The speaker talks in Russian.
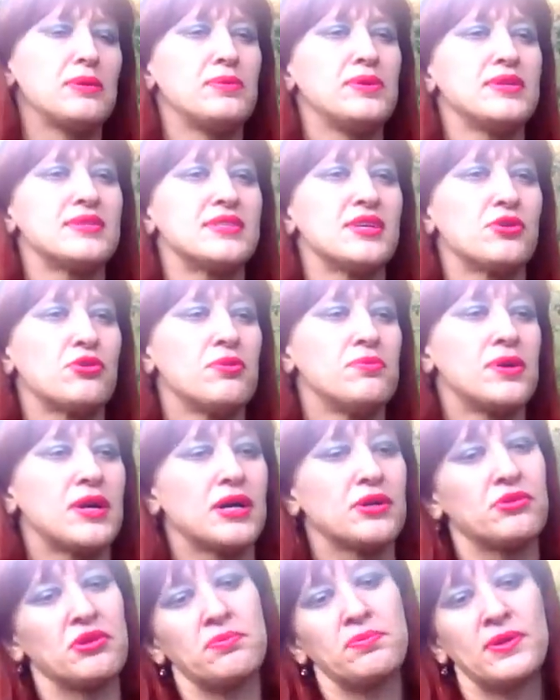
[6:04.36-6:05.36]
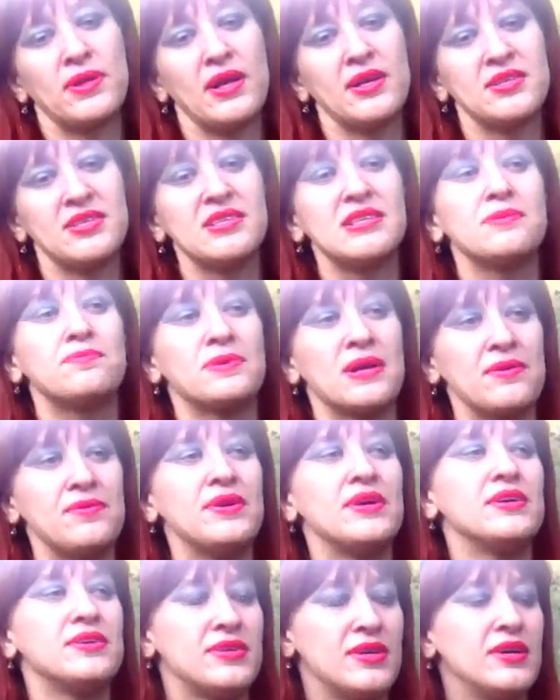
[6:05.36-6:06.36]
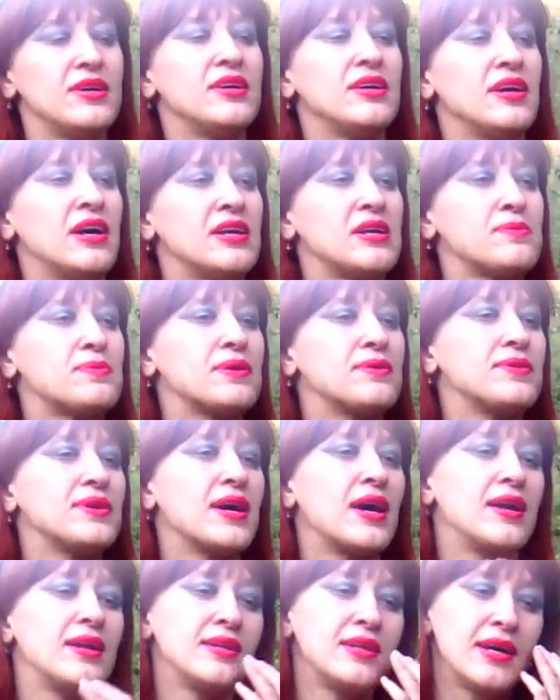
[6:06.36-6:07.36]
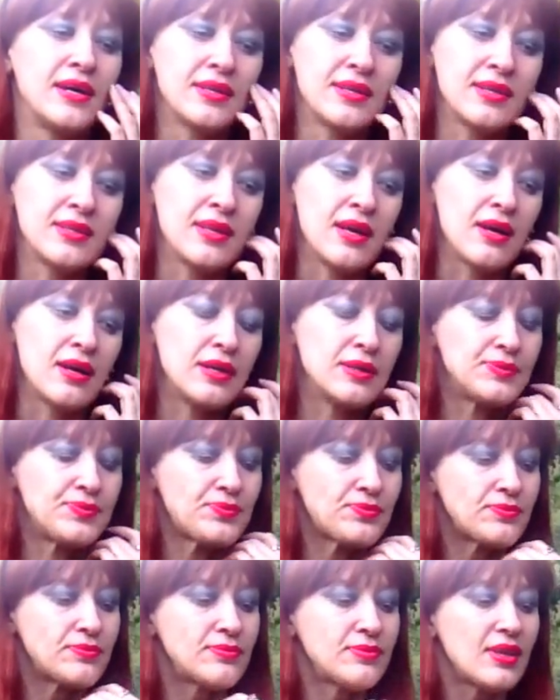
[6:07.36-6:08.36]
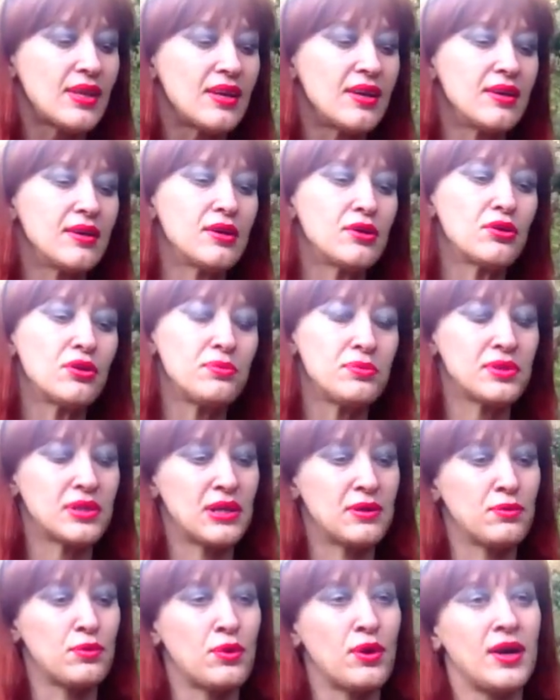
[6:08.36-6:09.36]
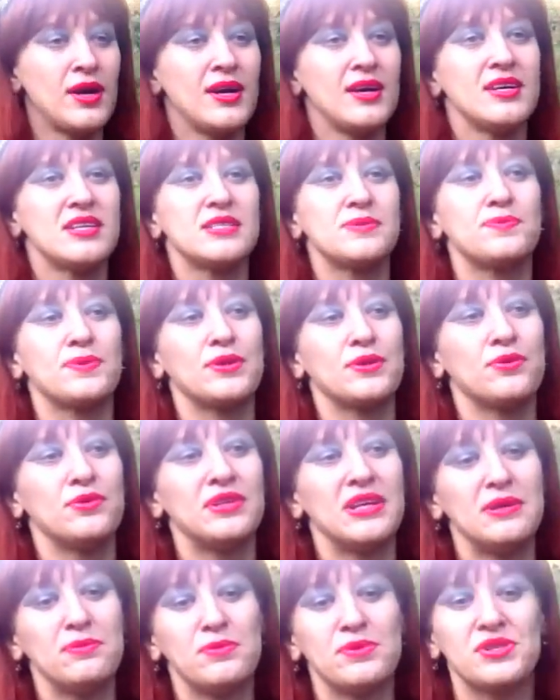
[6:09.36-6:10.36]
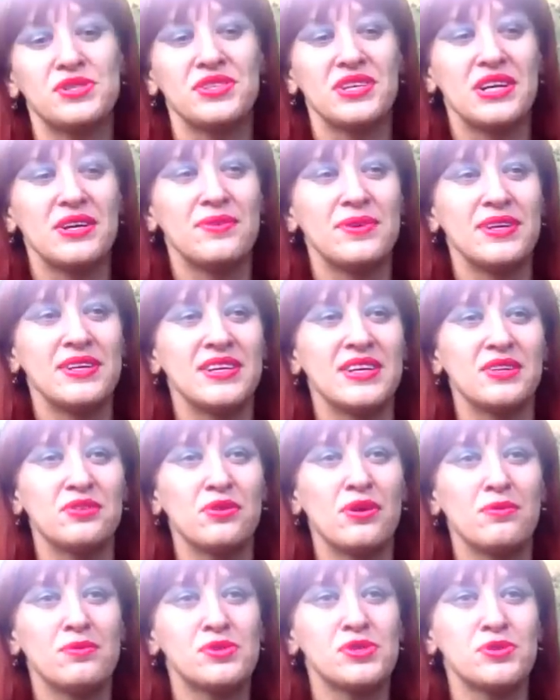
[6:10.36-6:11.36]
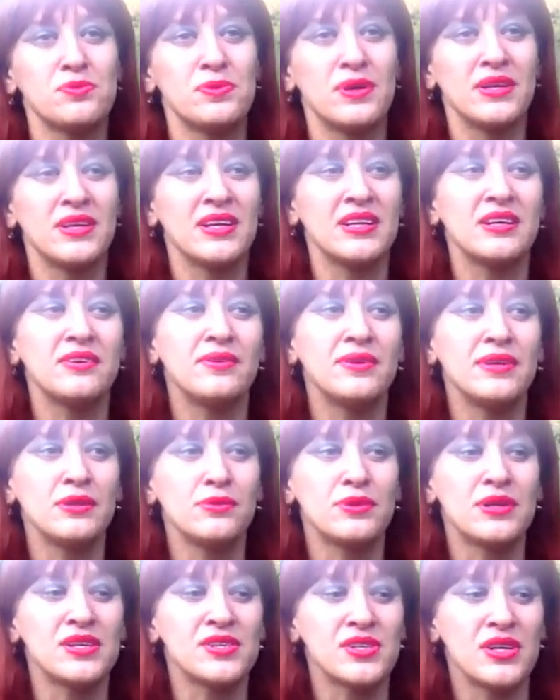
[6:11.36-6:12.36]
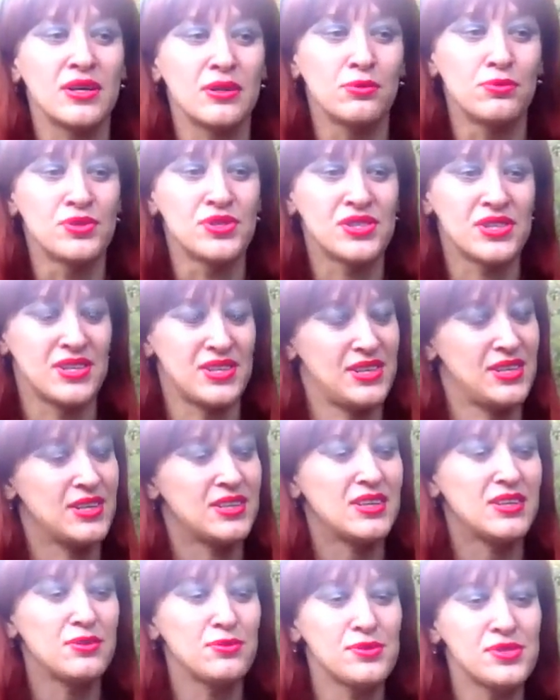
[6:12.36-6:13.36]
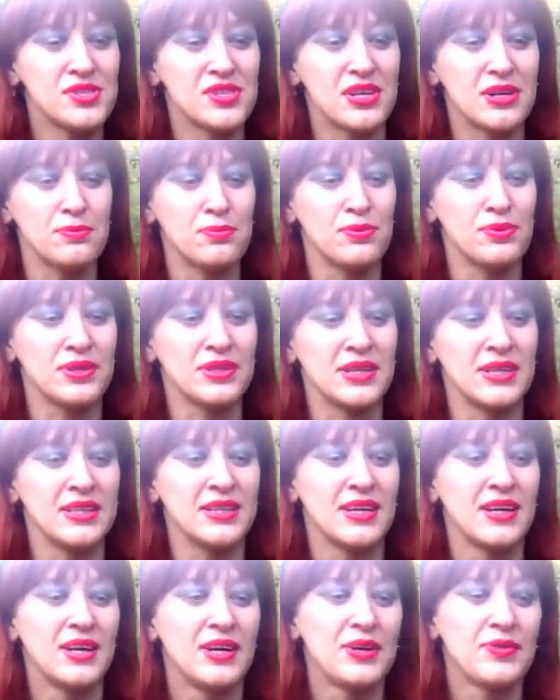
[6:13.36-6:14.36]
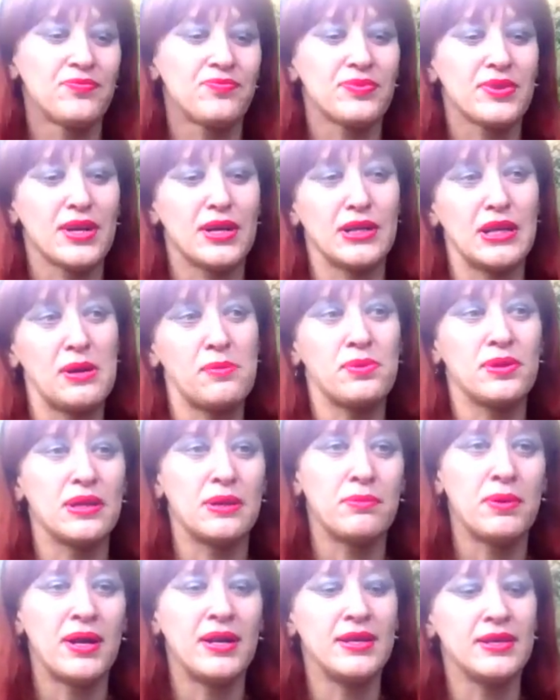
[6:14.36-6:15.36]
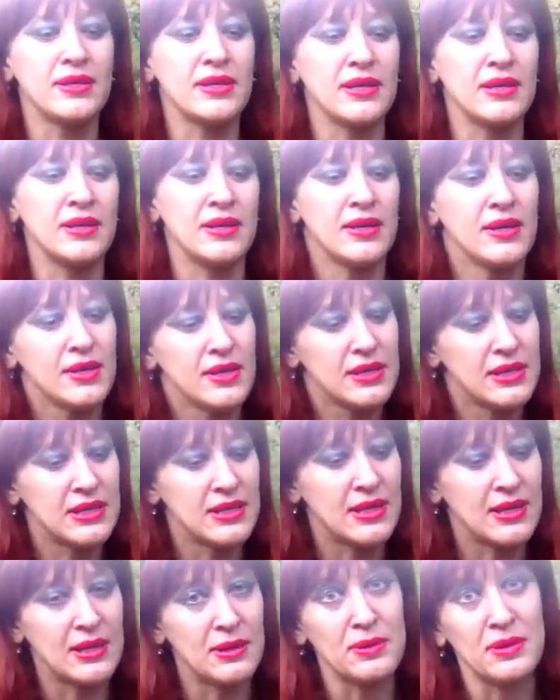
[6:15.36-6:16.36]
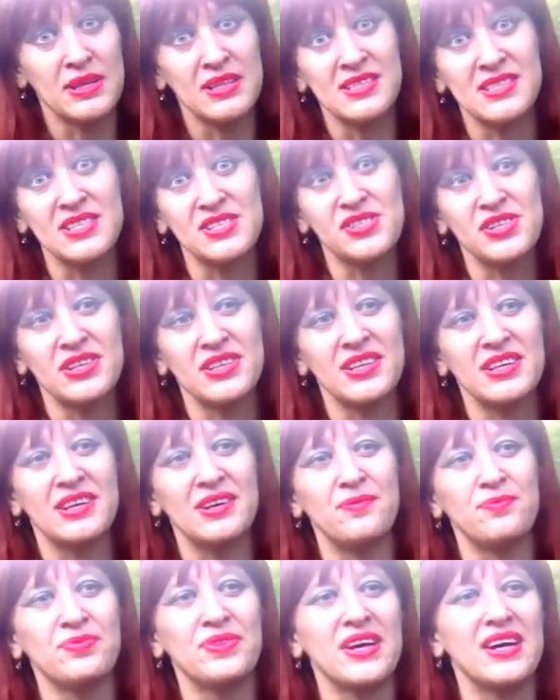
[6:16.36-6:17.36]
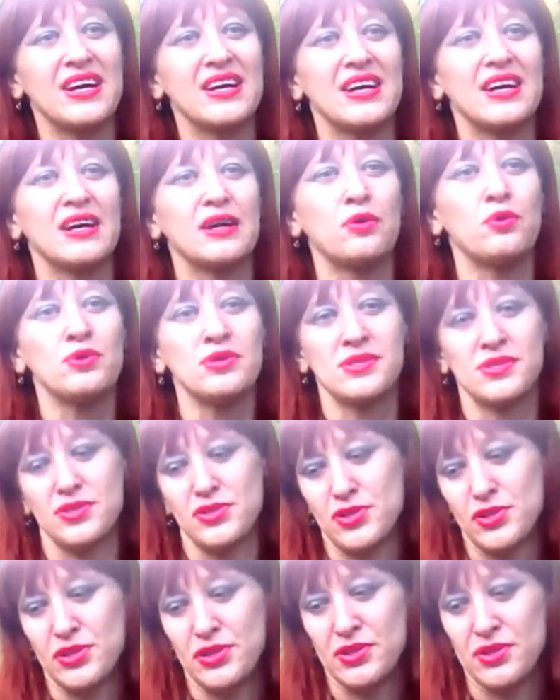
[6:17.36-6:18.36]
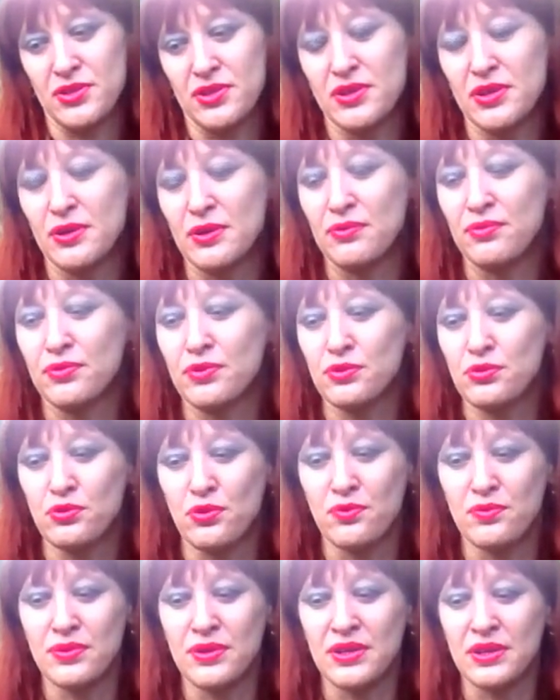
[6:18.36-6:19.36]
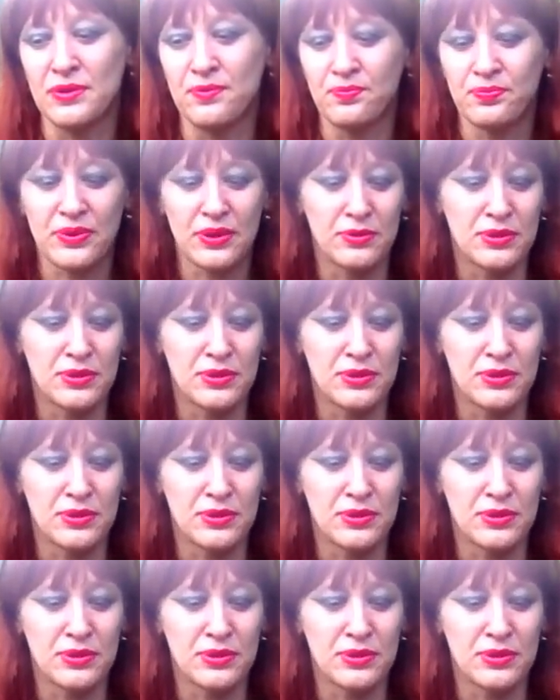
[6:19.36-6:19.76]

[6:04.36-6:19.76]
меня были знакомые, которые пытались это проверить, и они проверяли, да, это так. Кроме того, с природой можно говорить о том, чтобы она давала урожай лучше. И это тоже работает. Когда я была маленькой, я сажала косточки фруктовых,